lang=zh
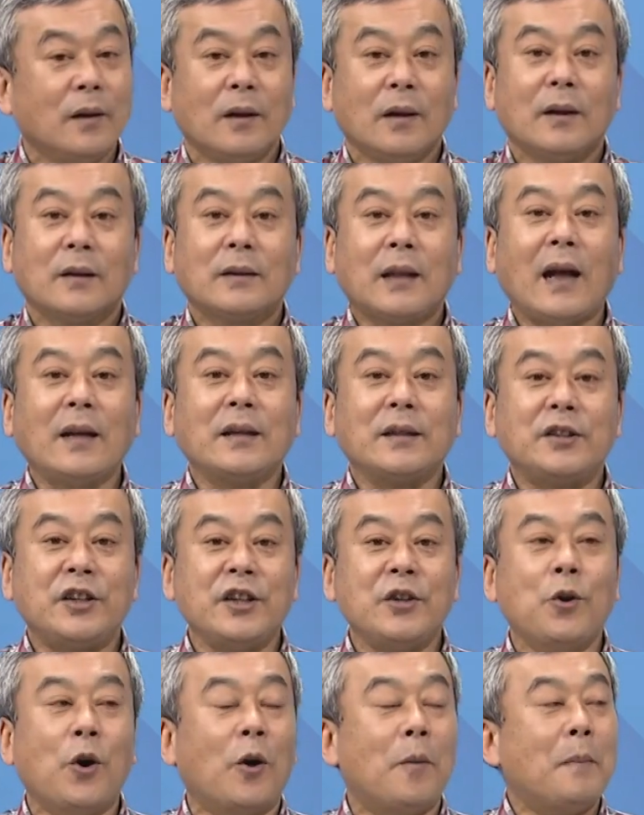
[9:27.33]
他的
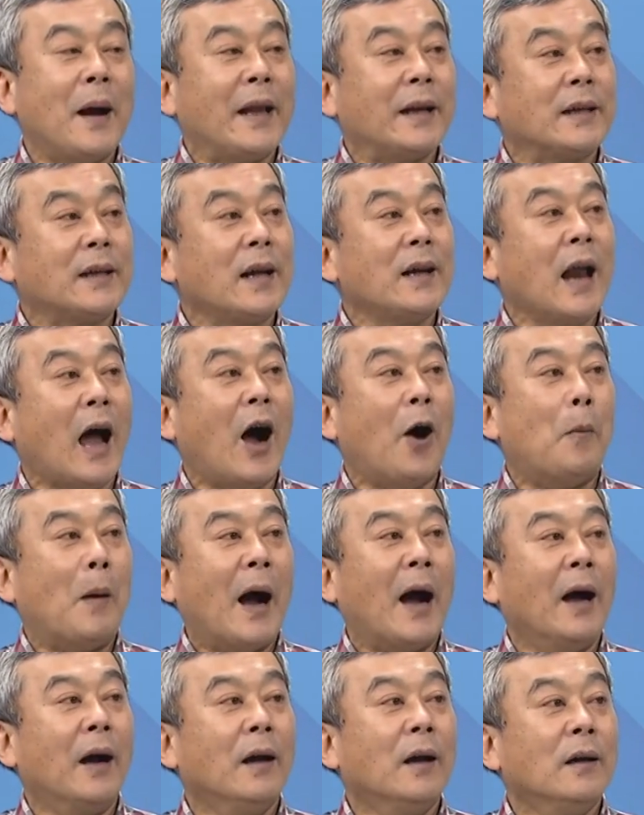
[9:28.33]
军火卖得更好
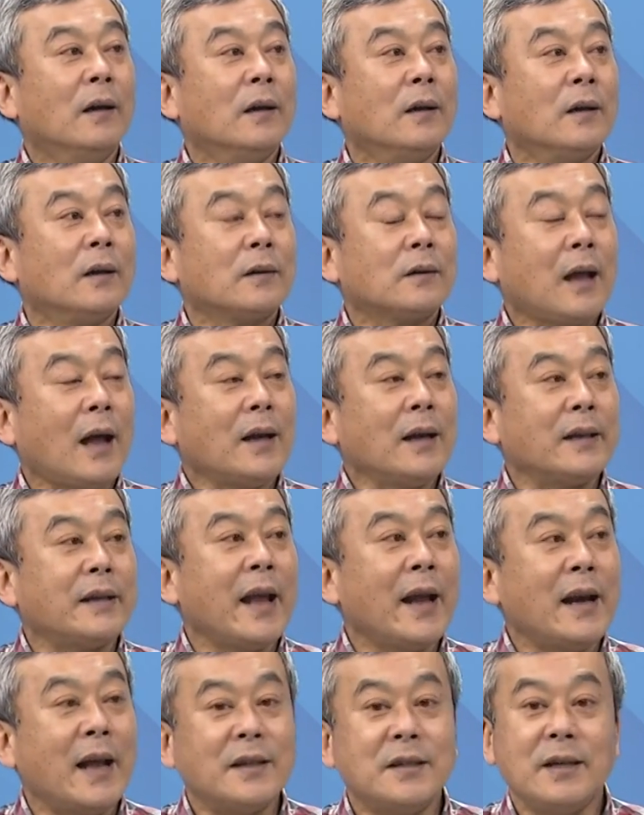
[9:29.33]
嘛，他的
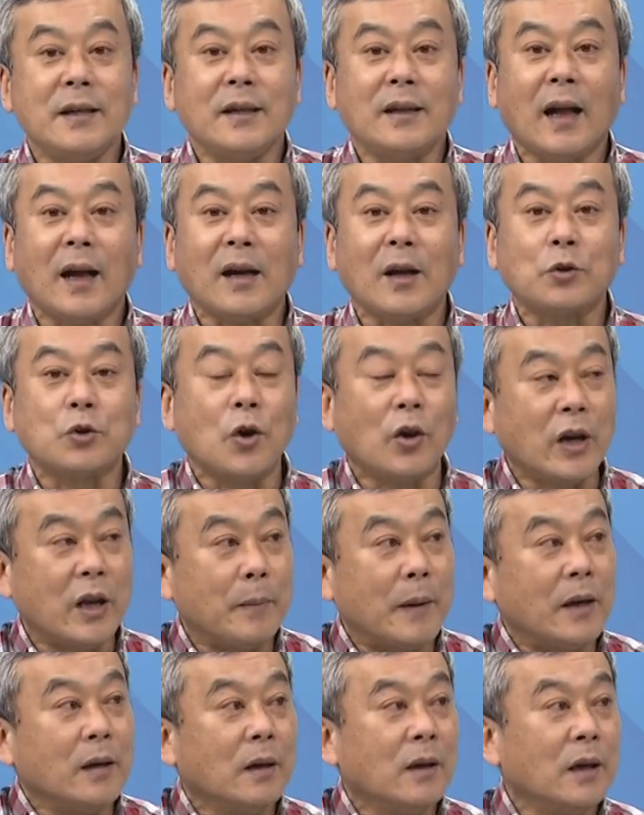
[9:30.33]
天然气，他告诉我你
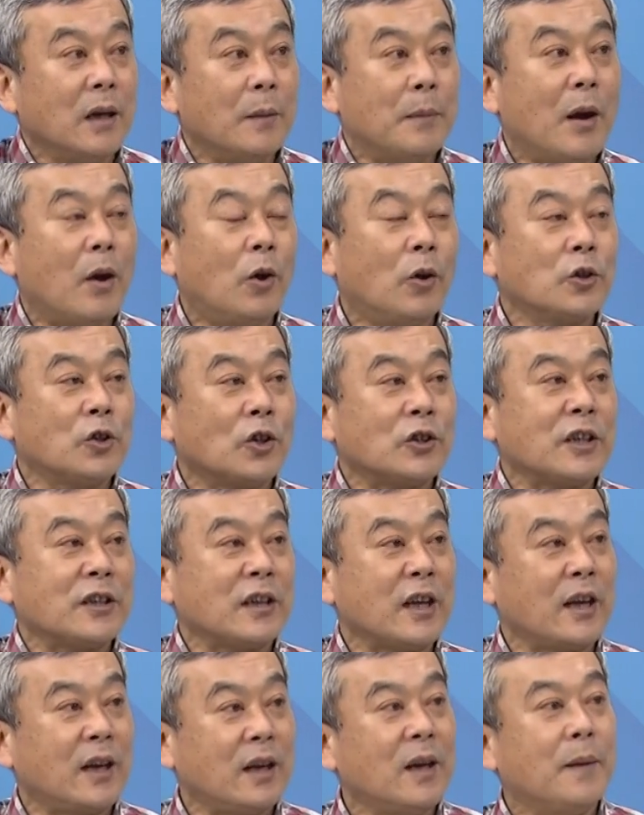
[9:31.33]
们欧洲这
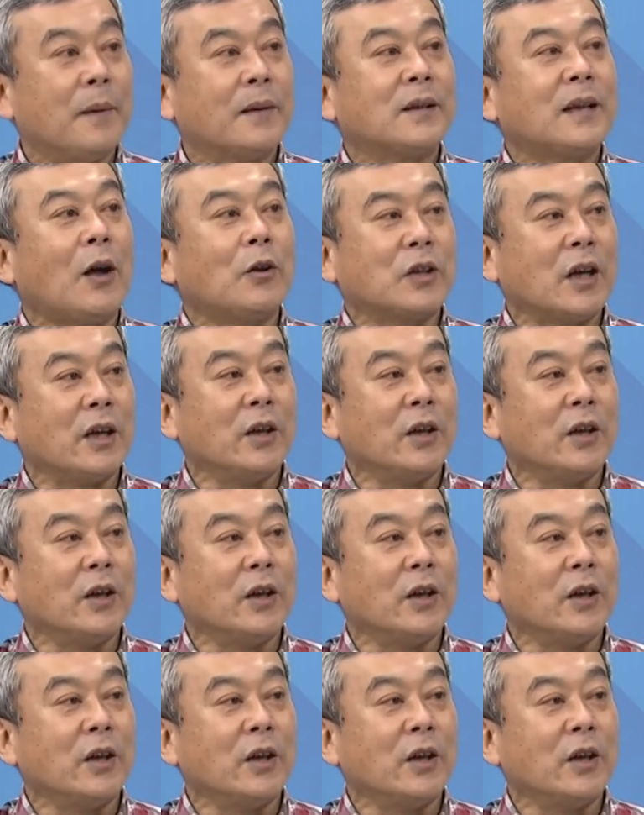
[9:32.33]
些人，你们道德有